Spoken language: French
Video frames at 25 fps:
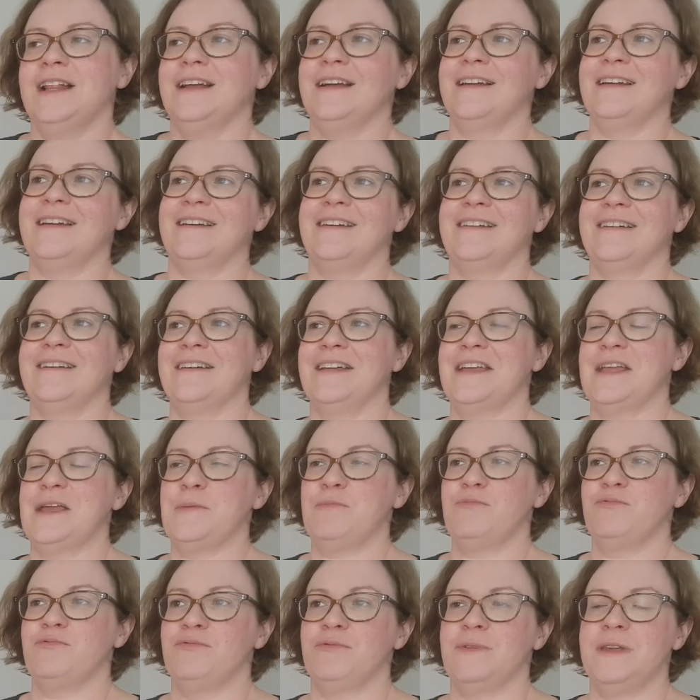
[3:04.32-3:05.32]
Euh,
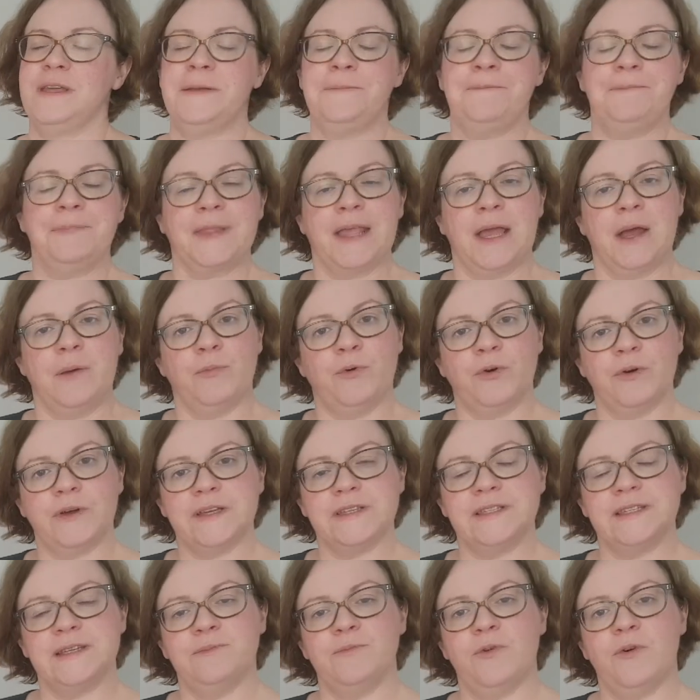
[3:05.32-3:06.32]
et puis,
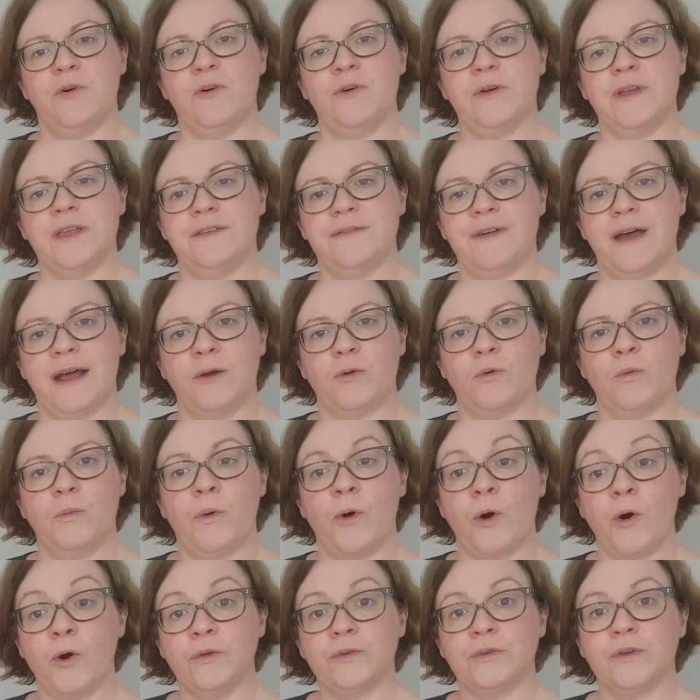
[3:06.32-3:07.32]
progressivement, il va
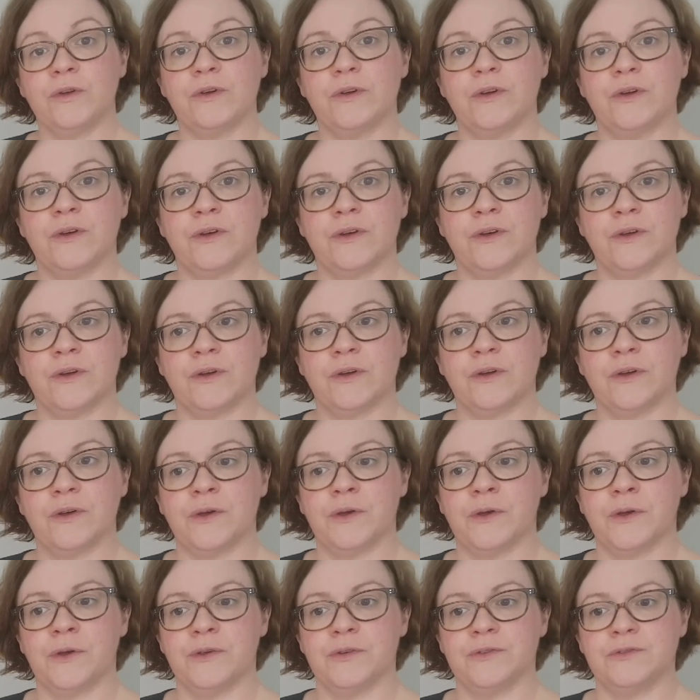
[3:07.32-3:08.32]
comprendre
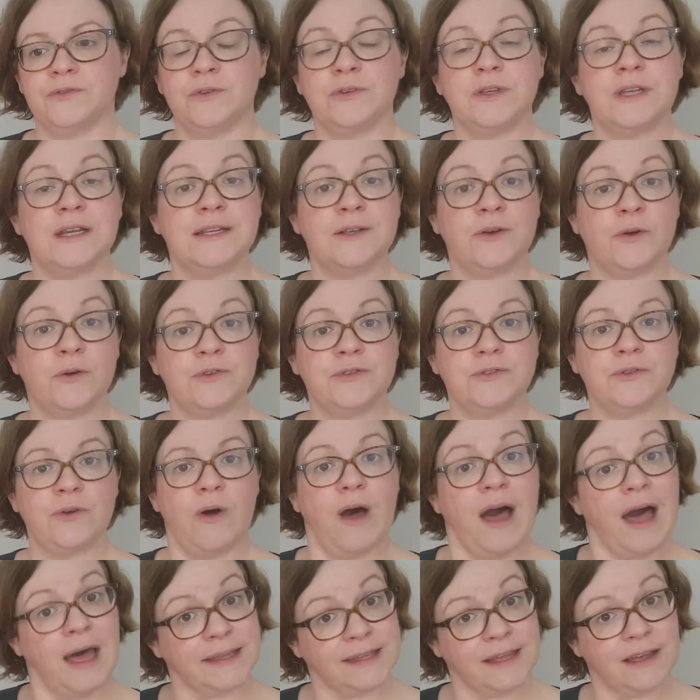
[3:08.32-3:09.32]
ce qu'il
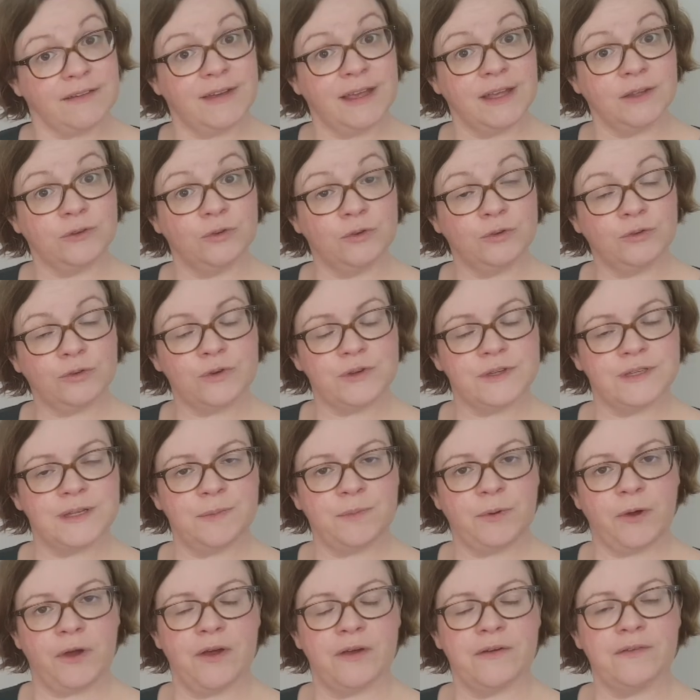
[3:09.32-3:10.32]
ressent à travers d'autres
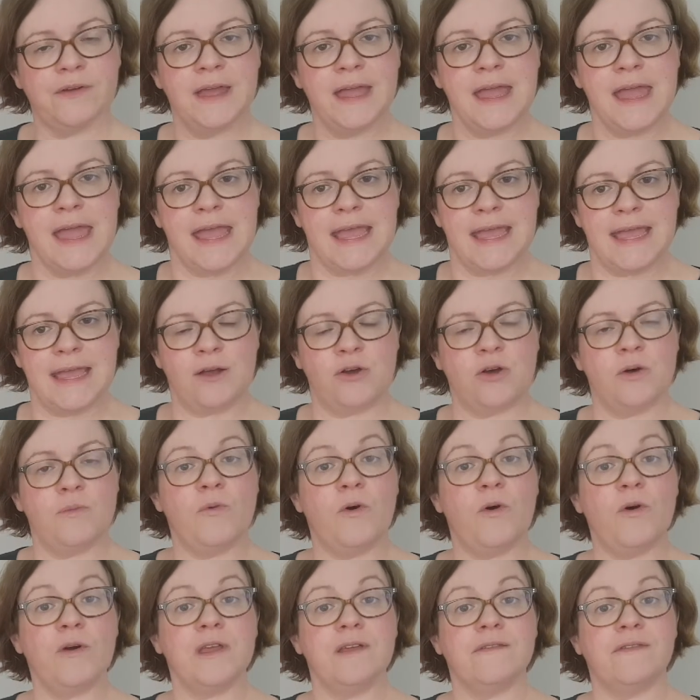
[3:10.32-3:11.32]
épreuves et
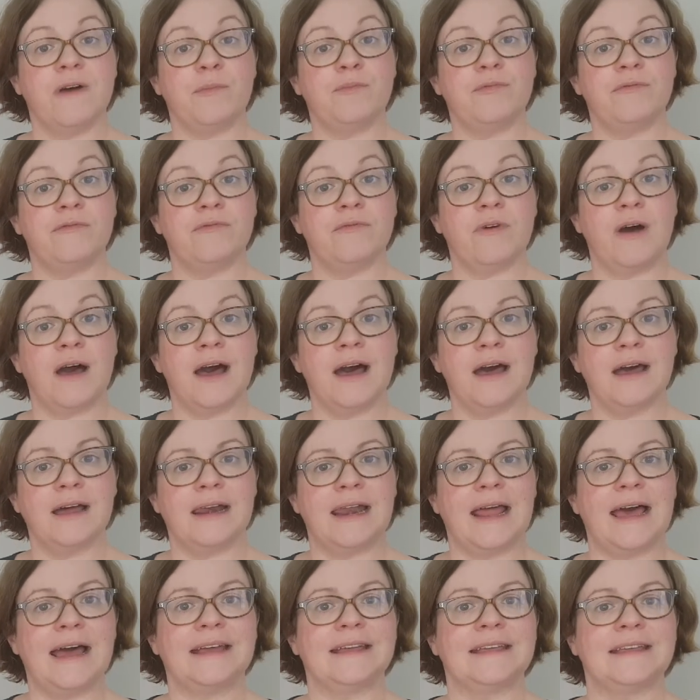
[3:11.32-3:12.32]
comment il va pouvoir
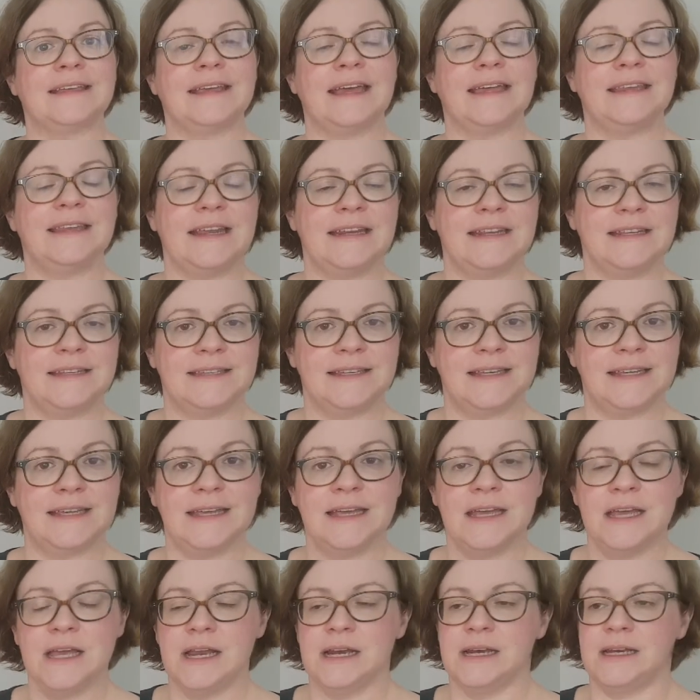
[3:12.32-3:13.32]
la
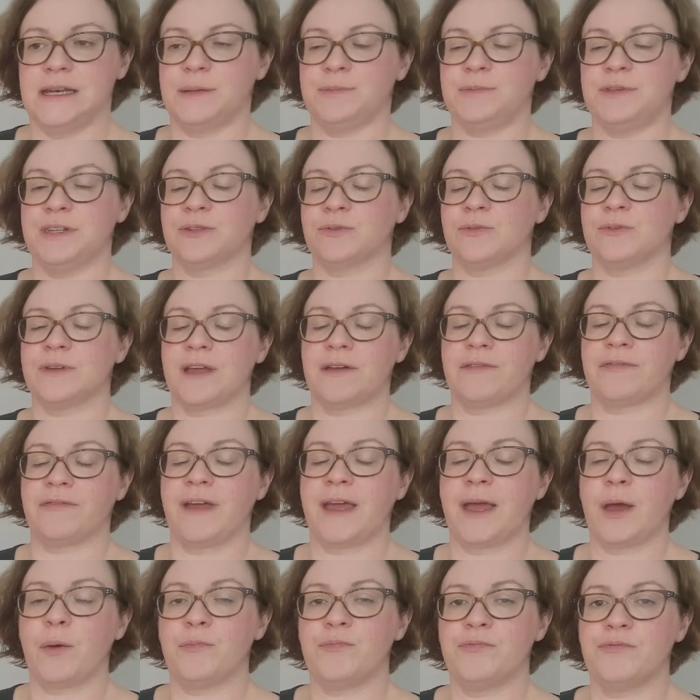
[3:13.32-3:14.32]
canaliser, les petits trucs à
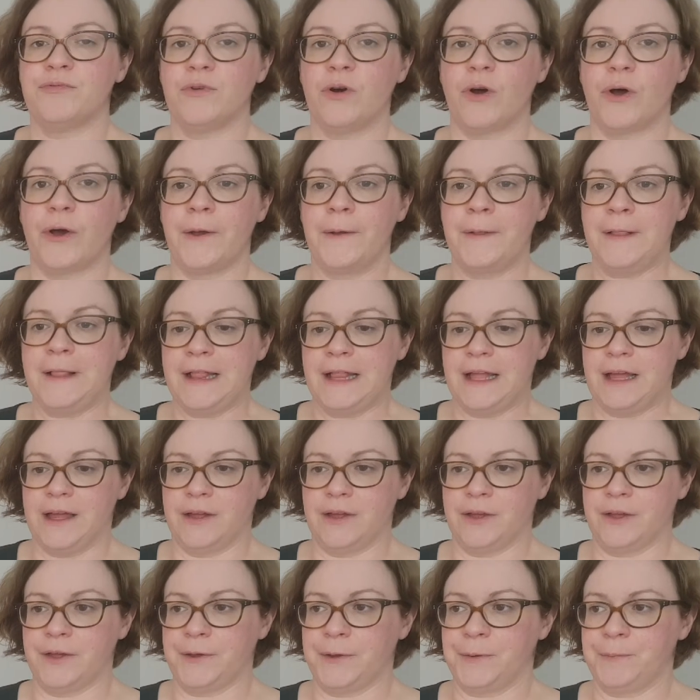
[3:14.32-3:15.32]
faire pour,
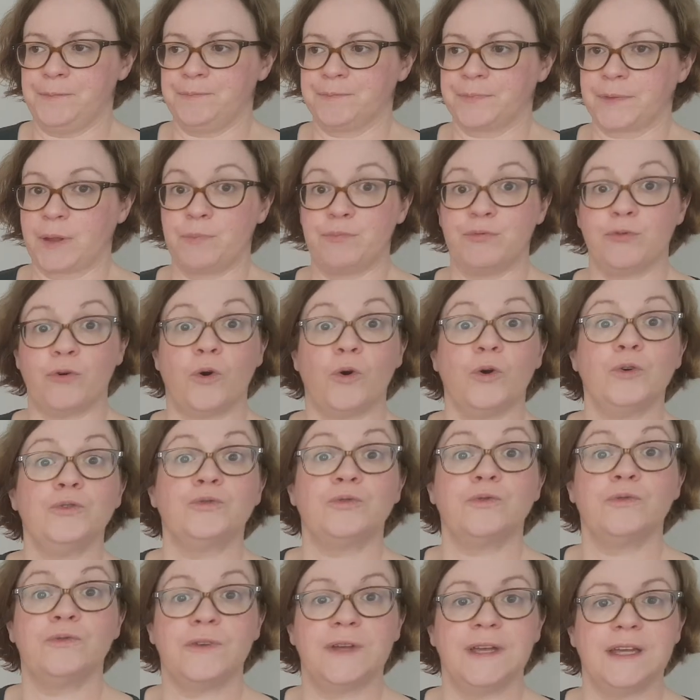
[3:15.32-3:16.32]
pour
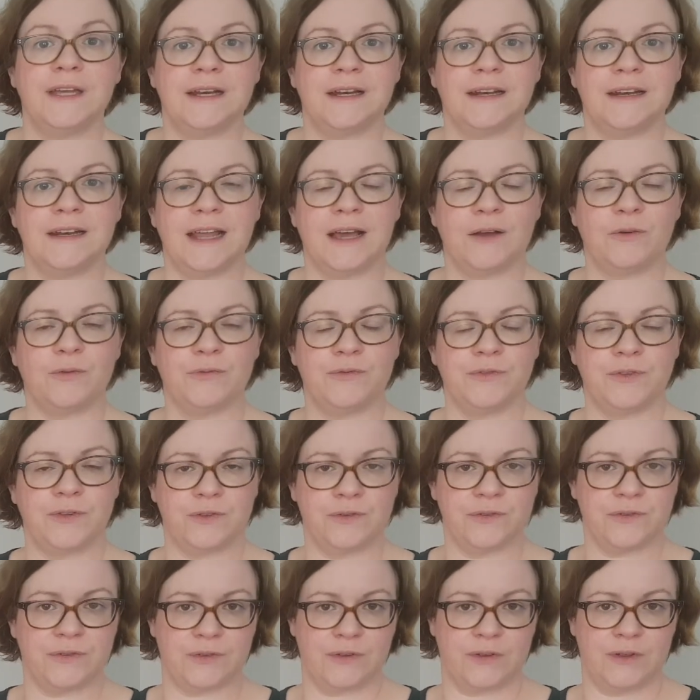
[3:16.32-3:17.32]
retrouver la
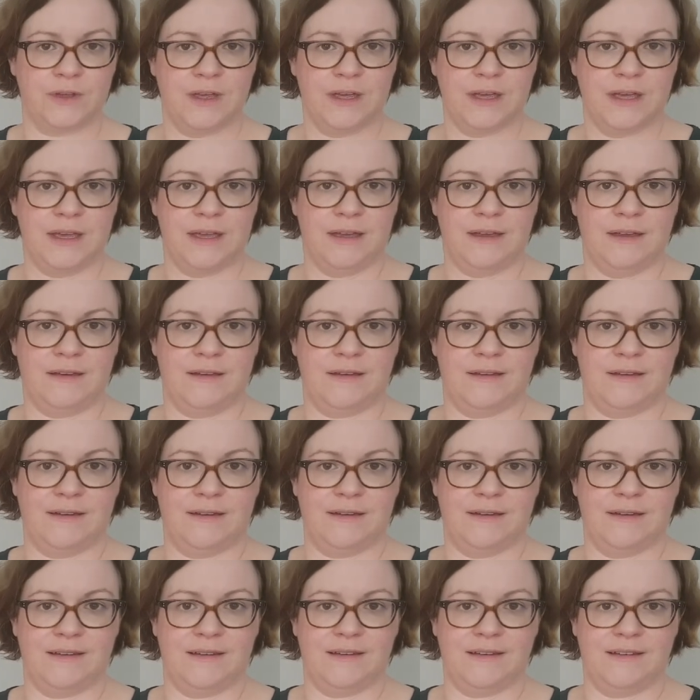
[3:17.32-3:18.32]
confiance
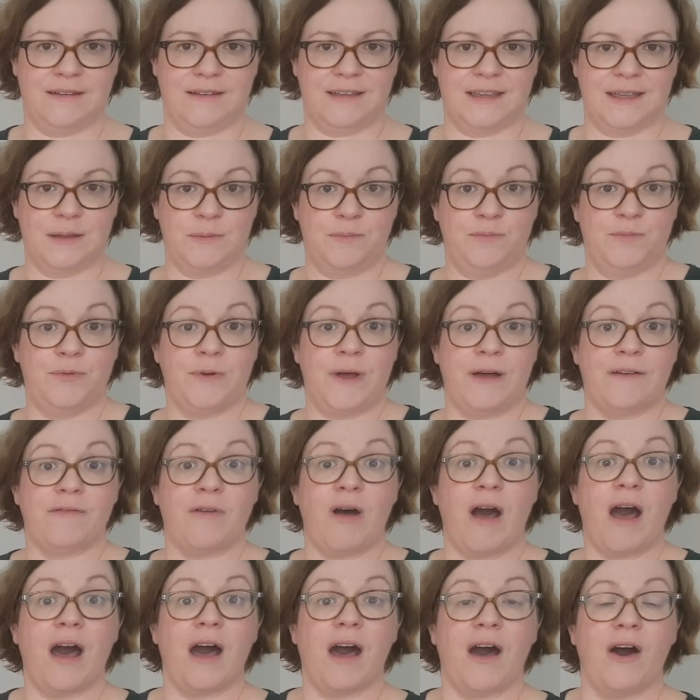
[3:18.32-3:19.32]
qu'il peut
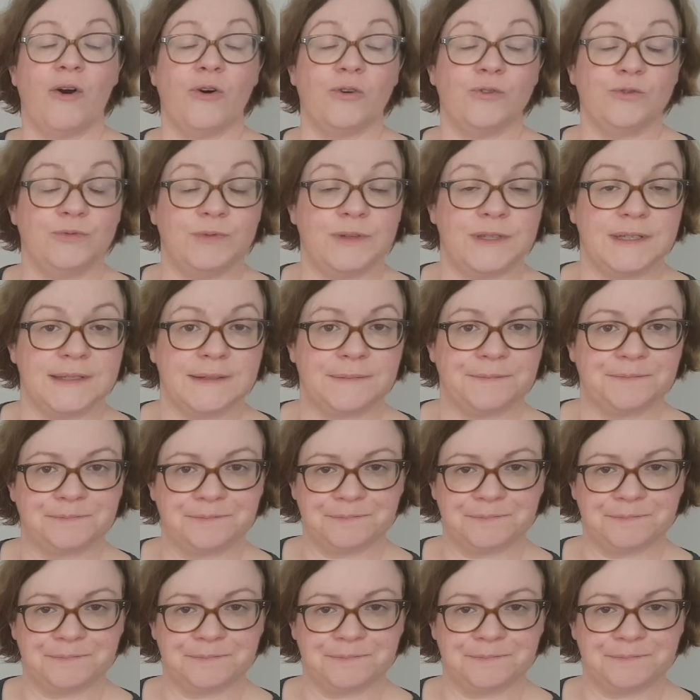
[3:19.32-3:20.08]
avoir en lui.